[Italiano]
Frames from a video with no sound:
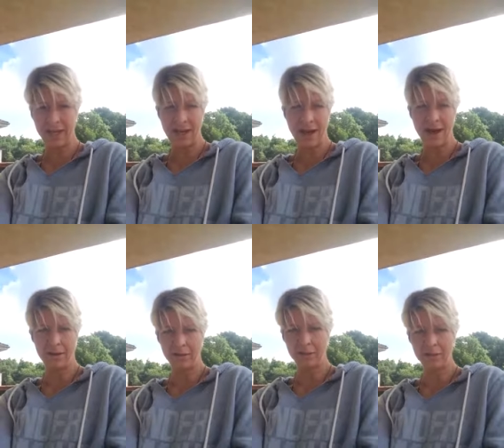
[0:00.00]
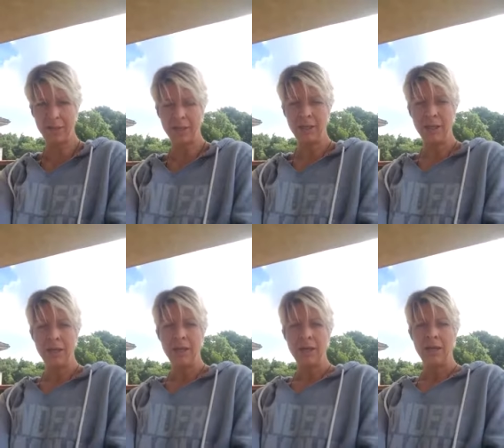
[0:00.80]
e chiaro,
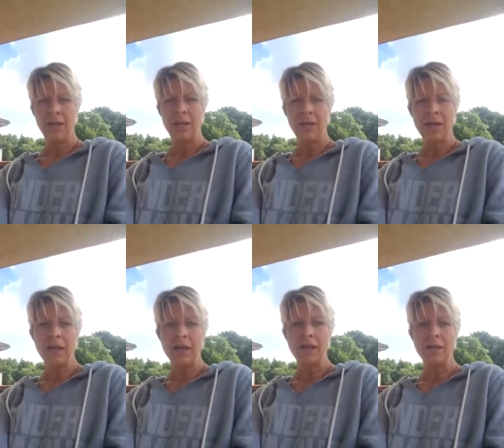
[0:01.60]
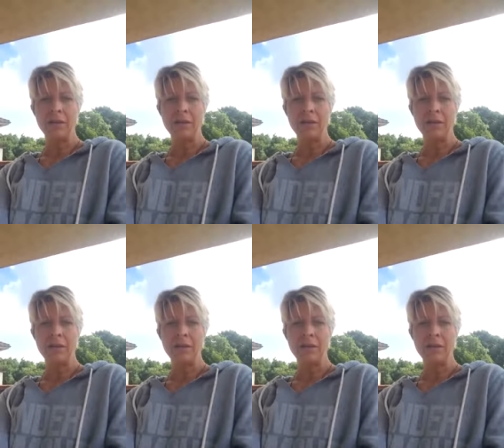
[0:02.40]
che